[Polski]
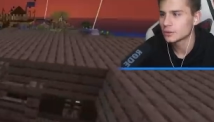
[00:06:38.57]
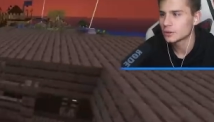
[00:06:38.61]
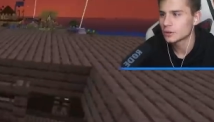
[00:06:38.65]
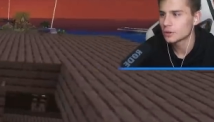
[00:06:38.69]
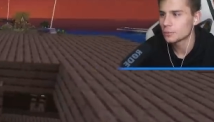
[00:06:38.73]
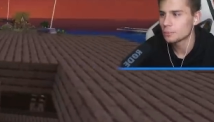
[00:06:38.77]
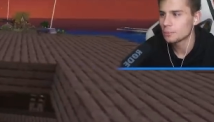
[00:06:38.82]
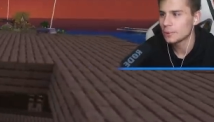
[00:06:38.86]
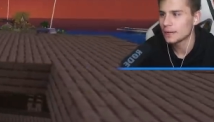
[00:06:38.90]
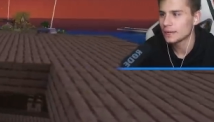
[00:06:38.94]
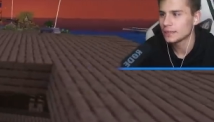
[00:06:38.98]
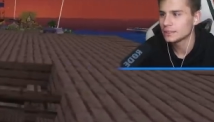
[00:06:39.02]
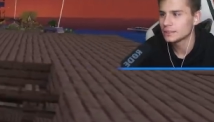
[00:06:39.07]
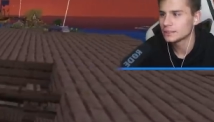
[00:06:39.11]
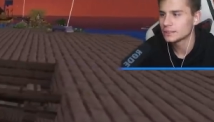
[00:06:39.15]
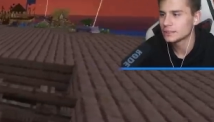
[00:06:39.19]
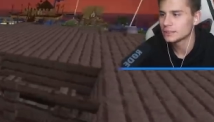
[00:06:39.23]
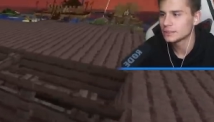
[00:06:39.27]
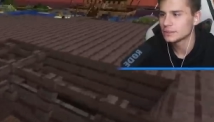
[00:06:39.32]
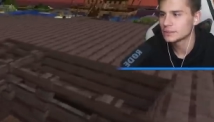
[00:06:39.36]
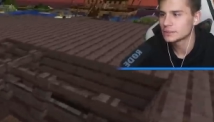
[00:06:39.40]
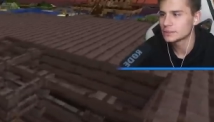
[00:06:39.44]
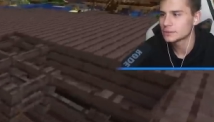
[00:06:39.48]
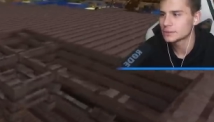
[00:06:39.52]
do kopalni
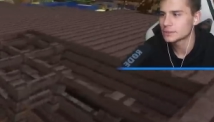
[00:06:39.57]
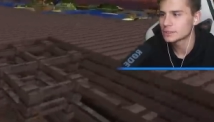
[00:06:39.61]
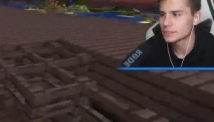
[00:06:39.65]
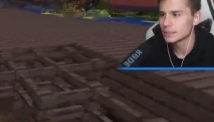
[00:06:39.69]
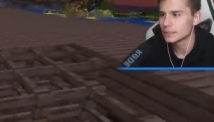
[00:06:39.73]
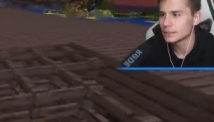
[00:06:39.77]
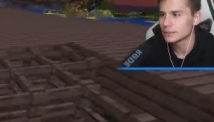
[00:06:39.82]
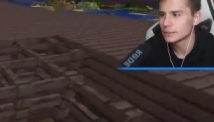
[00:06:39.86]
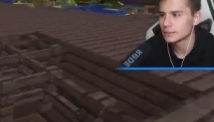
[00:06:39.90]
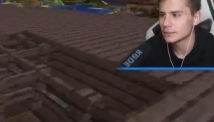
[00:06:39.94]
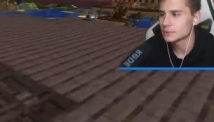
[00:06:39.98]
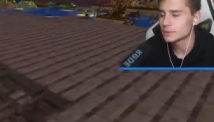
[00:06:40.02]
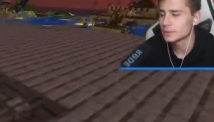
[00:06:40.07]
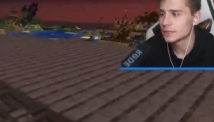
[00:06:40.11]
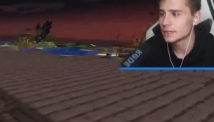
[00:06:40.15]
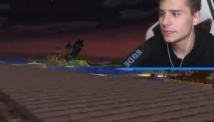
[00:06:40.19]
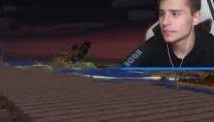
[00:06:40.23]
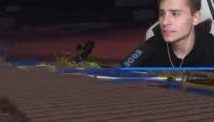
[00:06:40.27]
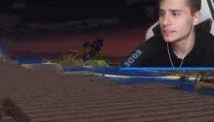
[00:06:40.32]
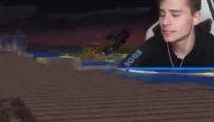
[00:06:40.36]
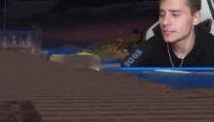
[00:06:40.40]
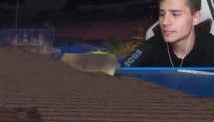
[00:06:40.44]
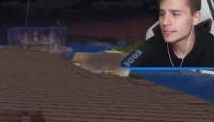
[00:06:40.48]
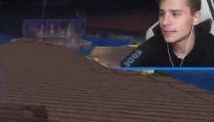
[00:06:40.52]
Tricusa. Tutaj
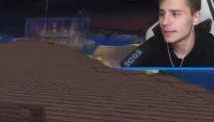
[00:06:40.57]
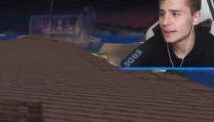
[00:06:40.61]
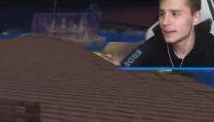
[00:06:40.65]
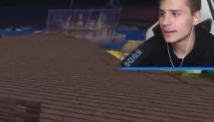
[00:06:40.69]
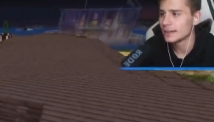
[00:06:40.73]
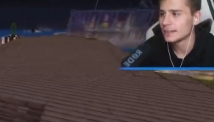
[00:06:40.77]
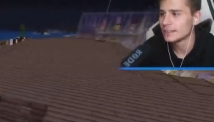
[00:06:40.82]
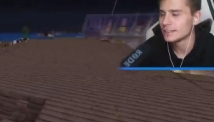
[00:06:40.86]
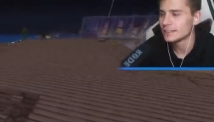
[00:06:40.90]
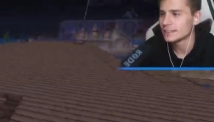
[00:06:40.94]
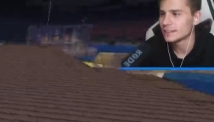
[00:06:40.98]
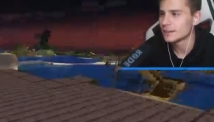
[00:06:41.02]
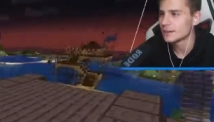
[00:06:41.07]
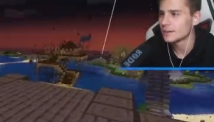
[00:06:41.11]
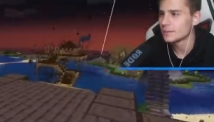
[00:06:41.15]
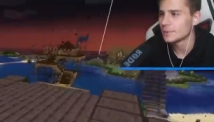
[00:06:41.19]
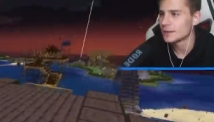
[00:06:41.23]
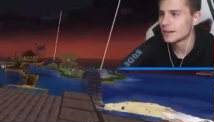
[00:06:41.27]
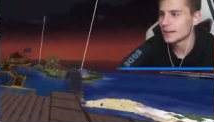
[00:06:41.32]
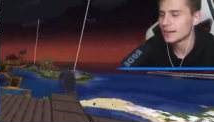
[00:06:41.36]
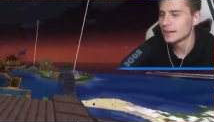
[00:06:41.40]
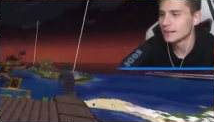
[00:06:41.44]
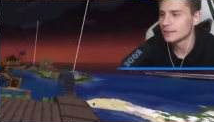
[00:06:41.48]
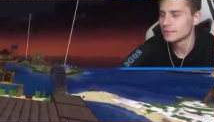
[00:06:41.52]
jest idealnie,
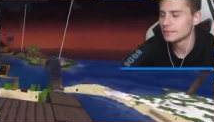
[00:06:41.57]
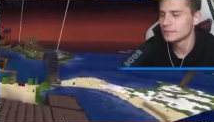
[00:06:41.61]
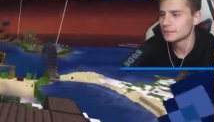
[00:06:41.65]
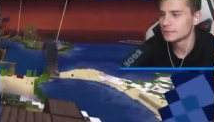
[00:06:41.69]
dobra.